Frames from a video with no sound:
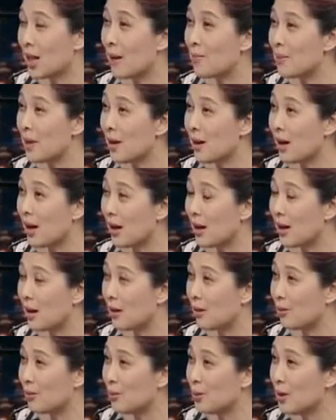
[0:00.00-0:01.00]
做诈骗
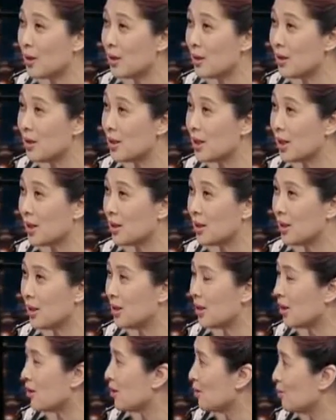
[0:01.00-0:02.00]
公司的这
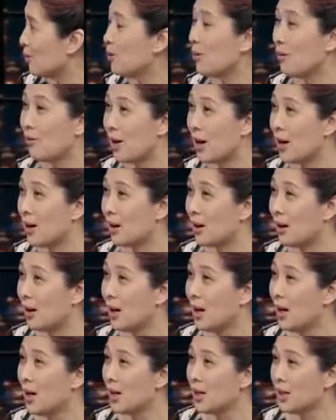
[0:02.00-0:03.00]
个人叫什么我忘